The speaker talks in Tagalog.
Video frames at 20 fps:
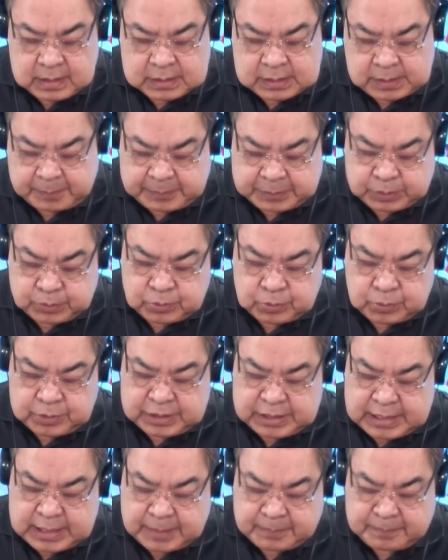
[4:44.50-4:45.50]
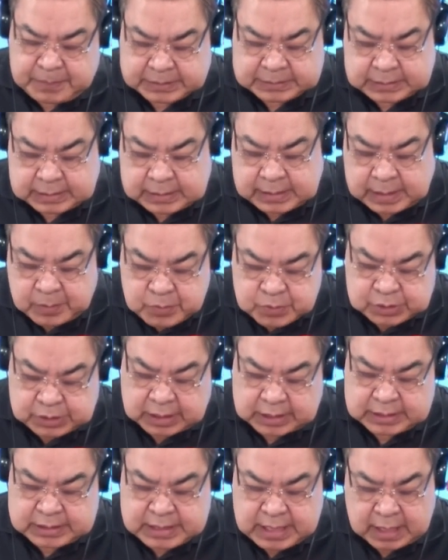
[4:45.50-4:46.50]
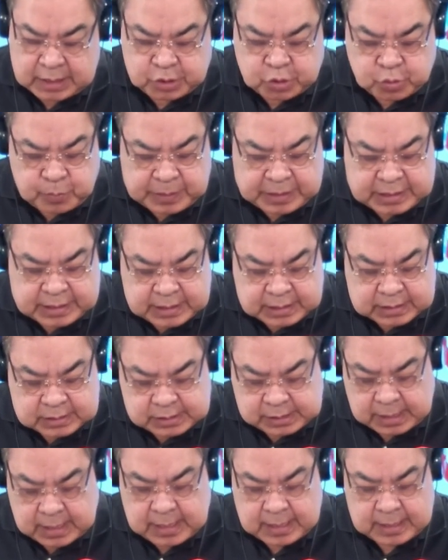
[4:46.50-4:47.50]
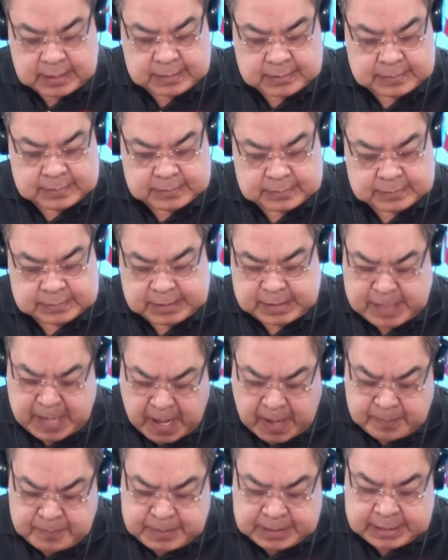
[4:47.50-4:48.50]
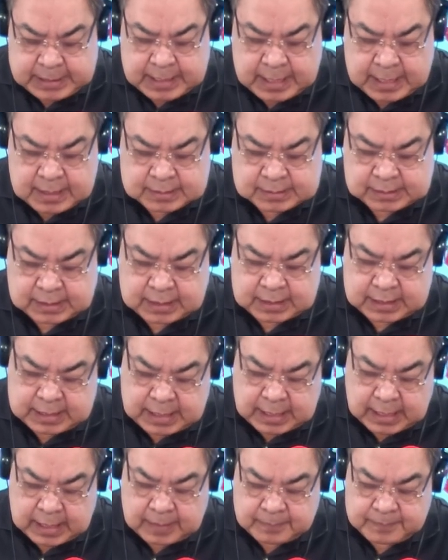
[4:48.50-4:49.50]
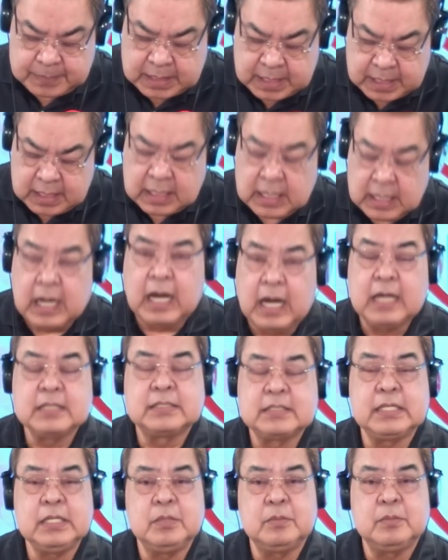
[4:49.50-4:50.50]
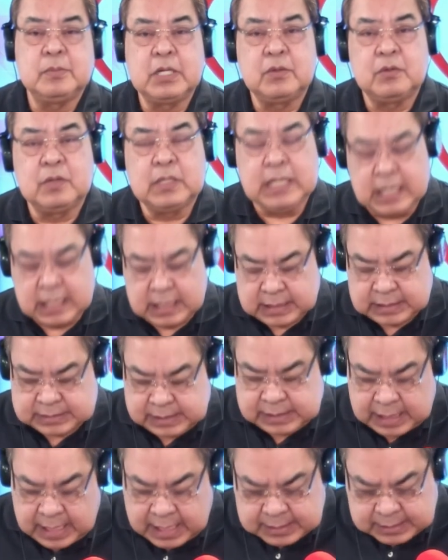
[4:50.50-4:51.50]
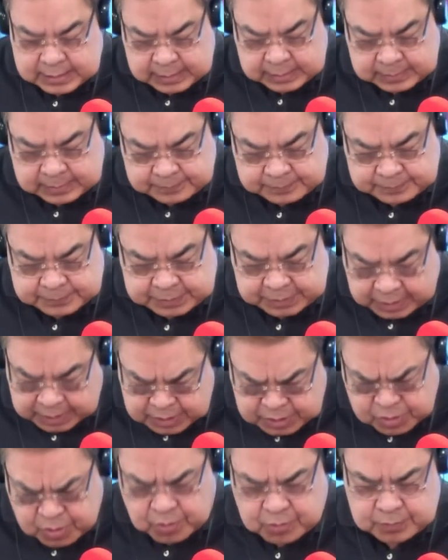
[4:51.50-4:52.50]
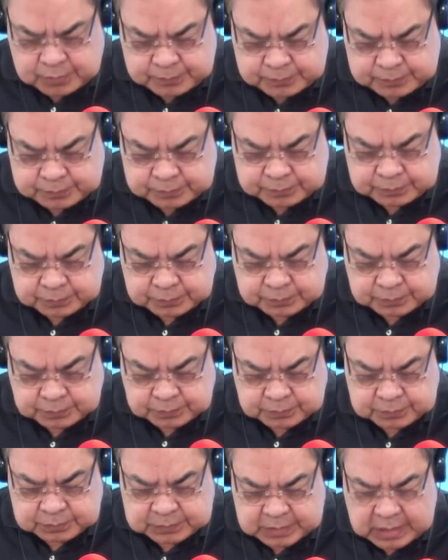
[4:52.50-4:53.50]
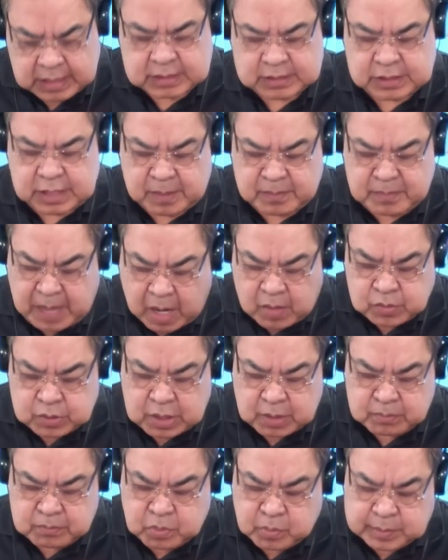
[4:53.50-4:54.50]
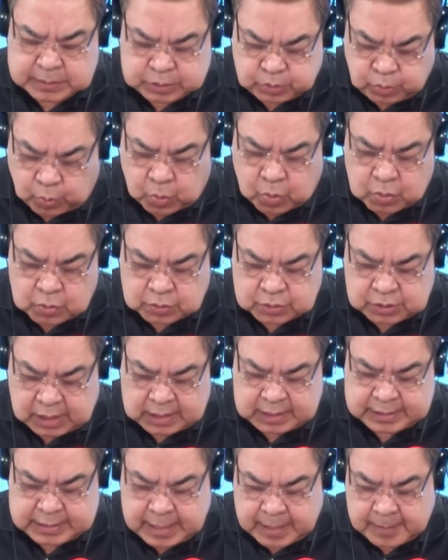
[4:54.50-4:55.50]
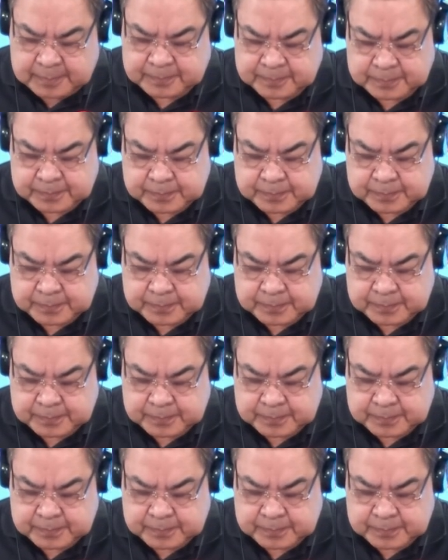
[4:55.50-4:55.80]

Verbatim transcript: Sa patuloy nilang pagtatanong sa kanya ay tumindig siya. Sinabi niya sa kanila, Ang sino mang walang kasalanan sa inyo, ang siyang maunang bumato sa kanya.